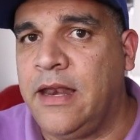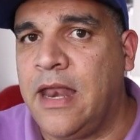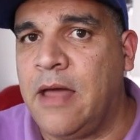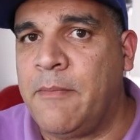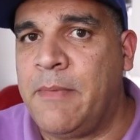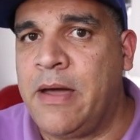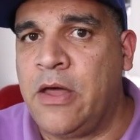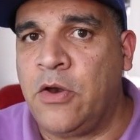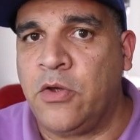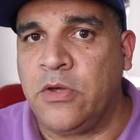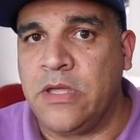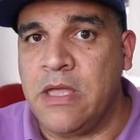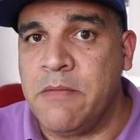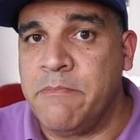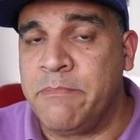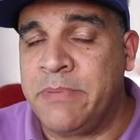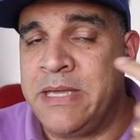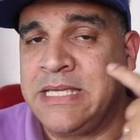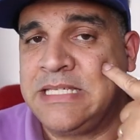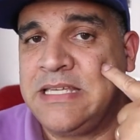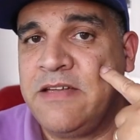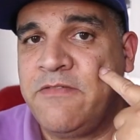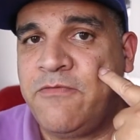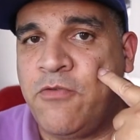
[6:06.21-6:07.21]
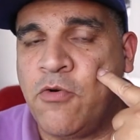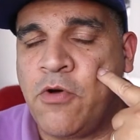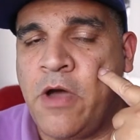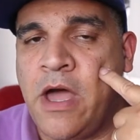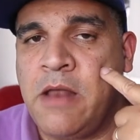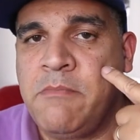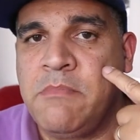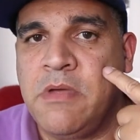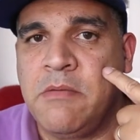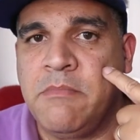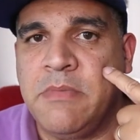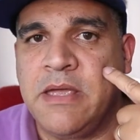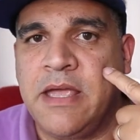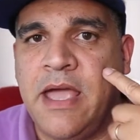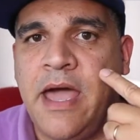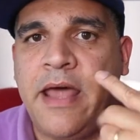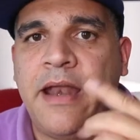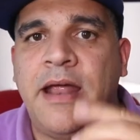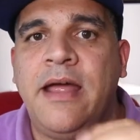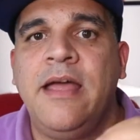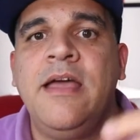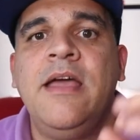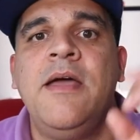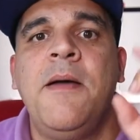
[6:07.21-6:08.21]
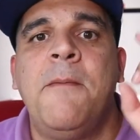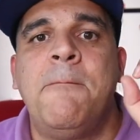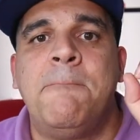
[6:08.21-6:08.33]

la mano y empiece a enfocarme en mi cara,